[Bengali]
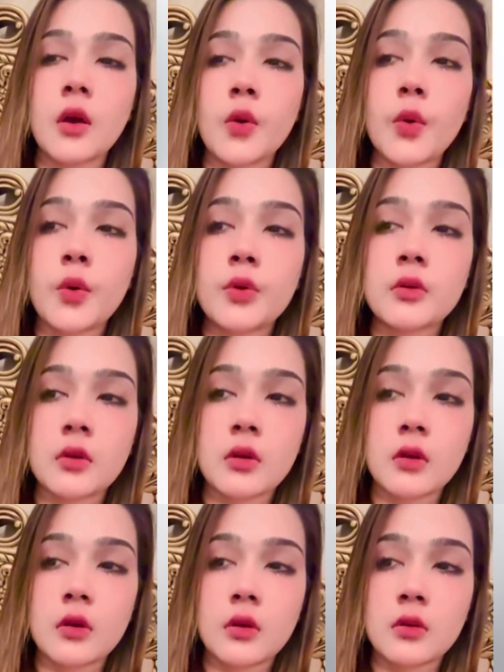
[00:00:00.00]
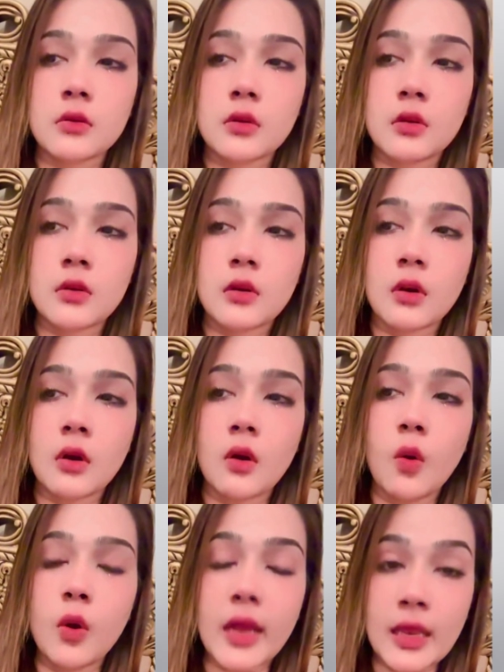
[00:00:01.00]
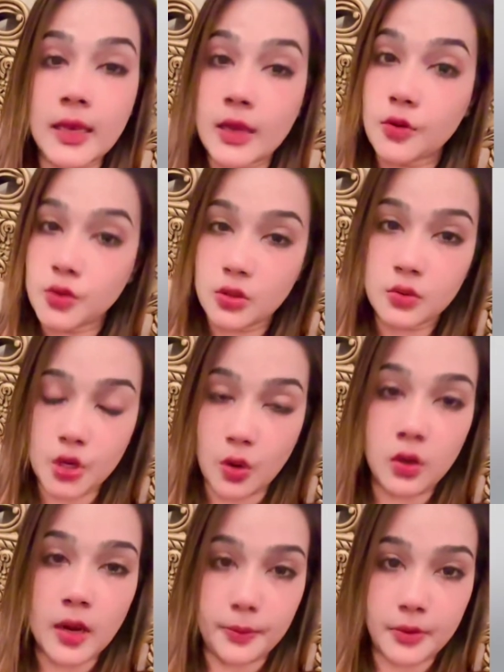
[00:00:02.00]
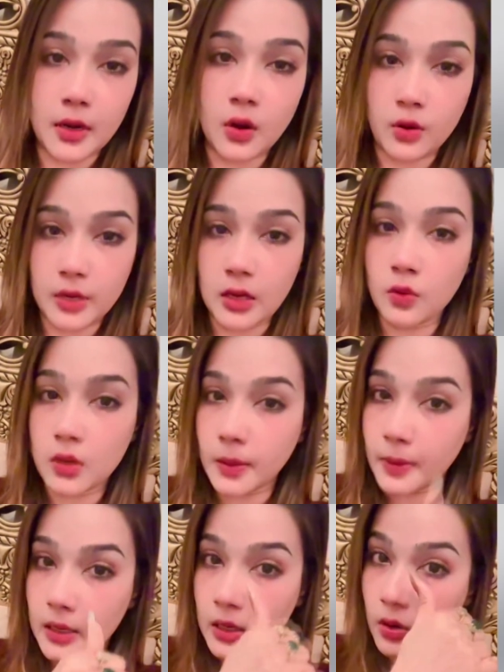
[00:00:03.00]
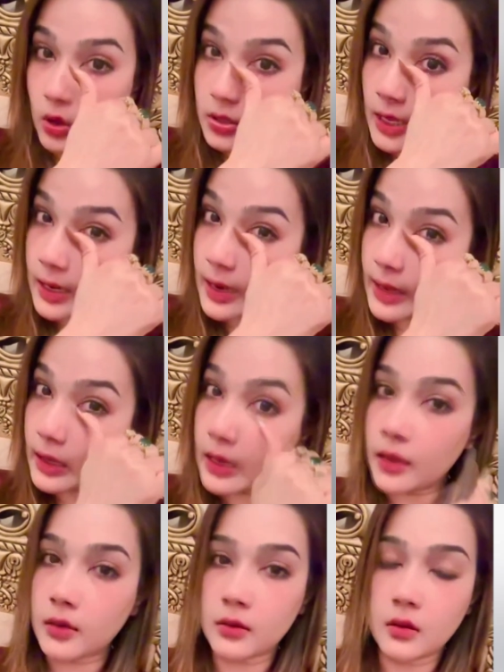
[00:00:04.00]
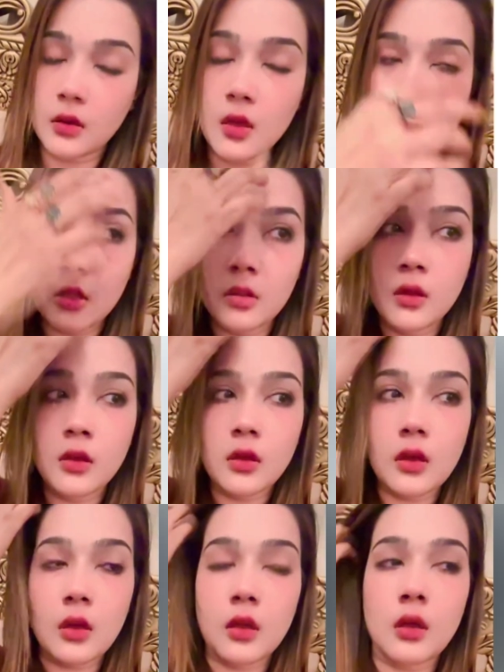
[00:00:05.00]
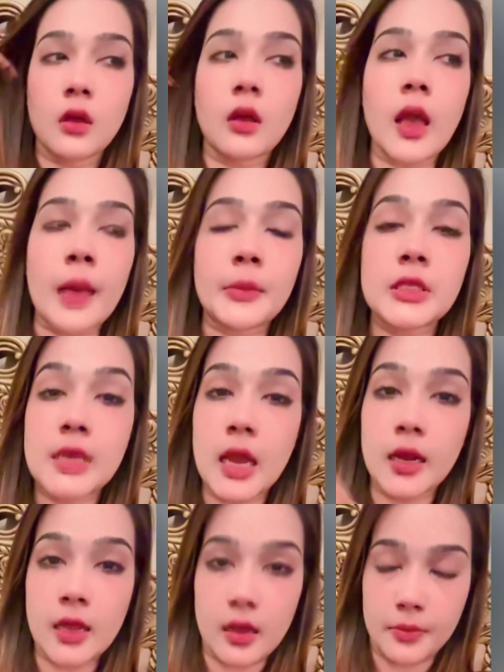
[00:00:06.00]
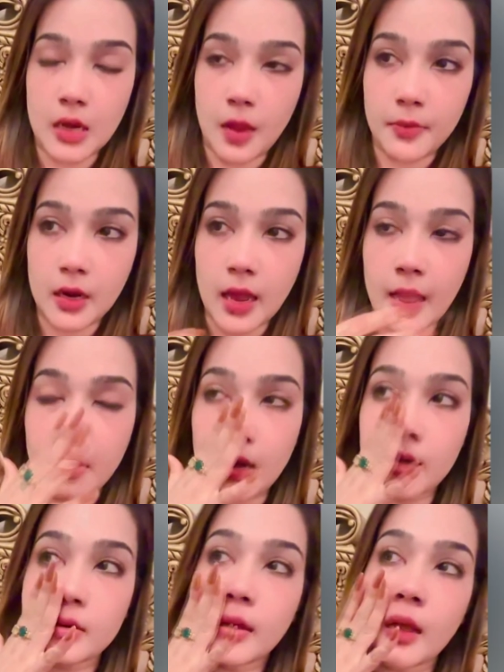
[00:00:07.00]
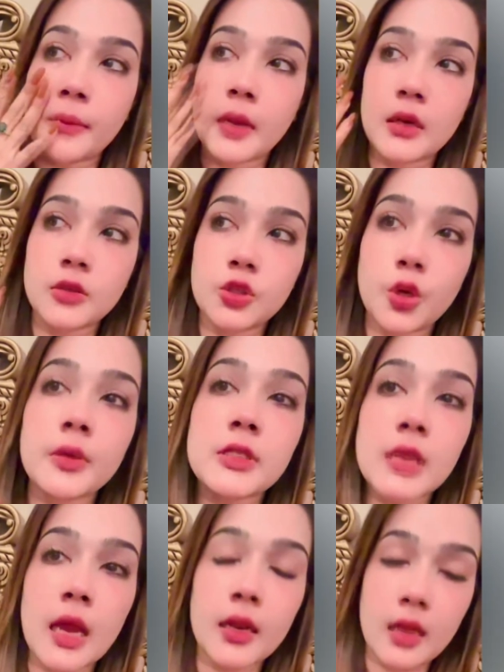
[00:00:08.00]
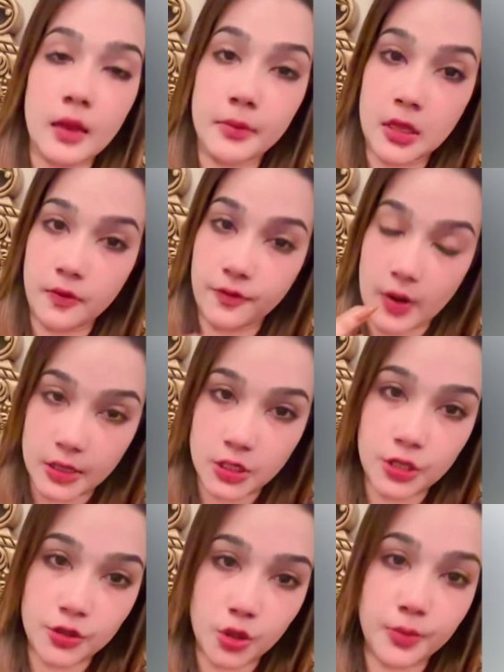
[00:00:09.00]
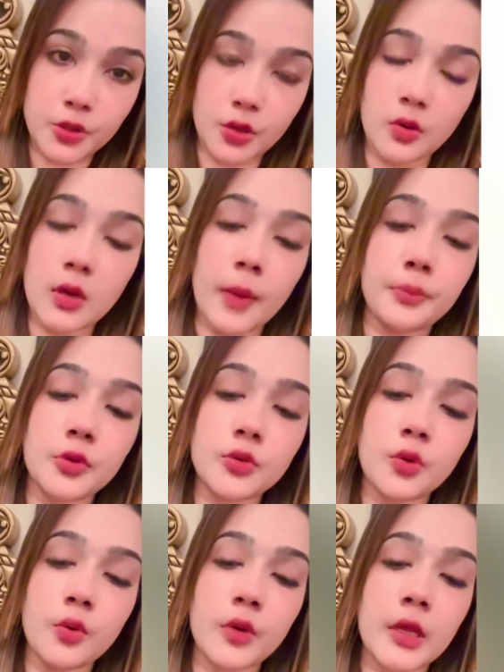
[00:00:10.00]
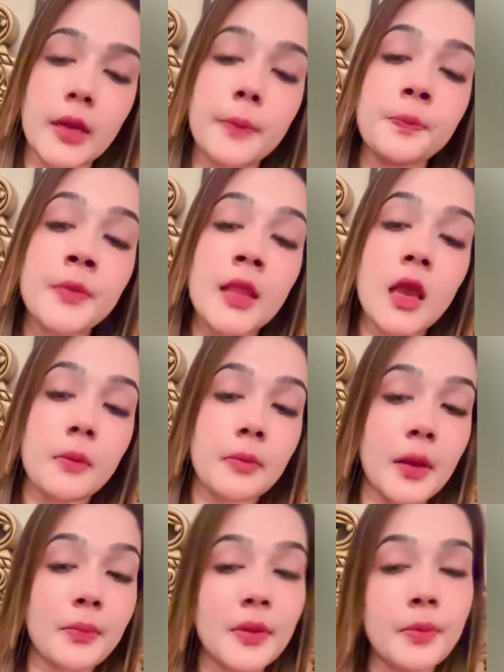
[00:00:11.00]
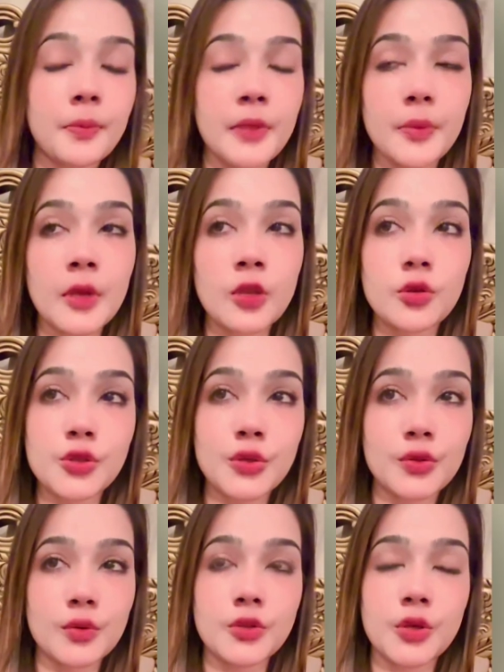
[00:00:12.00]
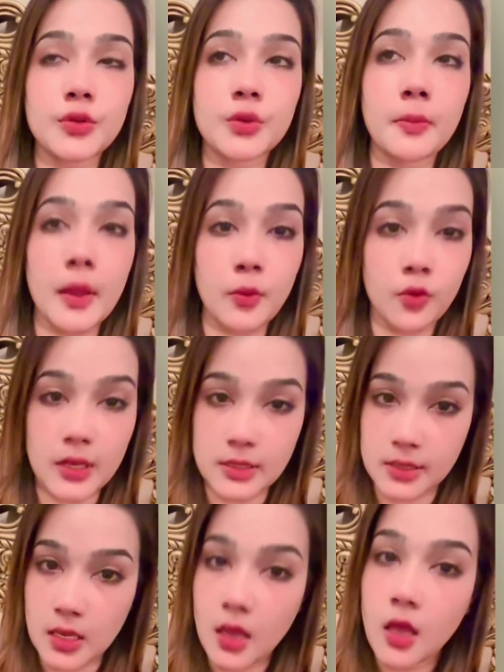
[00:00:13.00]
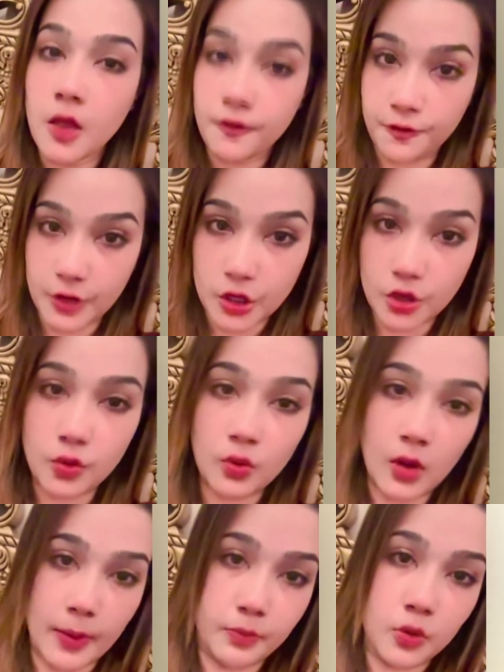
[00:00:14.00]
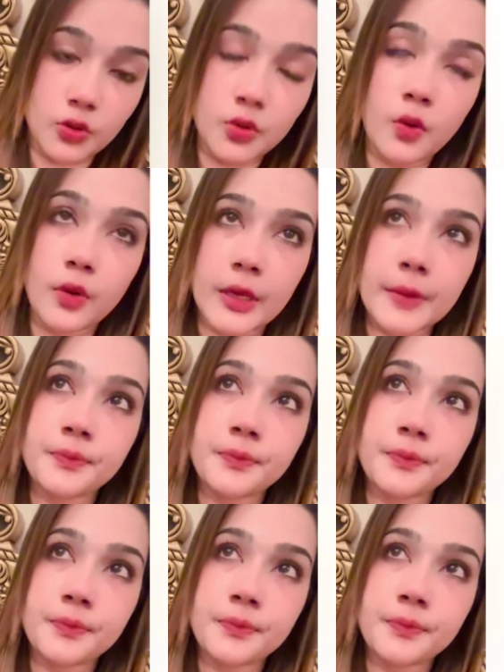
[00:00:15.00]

ওর ওকে নিয়েও যখন আপনারা অনেক উল্টোপাল্টা কথা লেখেন আমি ছাড়া মানে আমার আমার আমার ছবি ছাড়া আমি ফারেসের ছবি যখন আপলোড করি বা বিভিন্ন ছোট ছোট মেমোরিজ ভিডিওগুলো আপলোড করি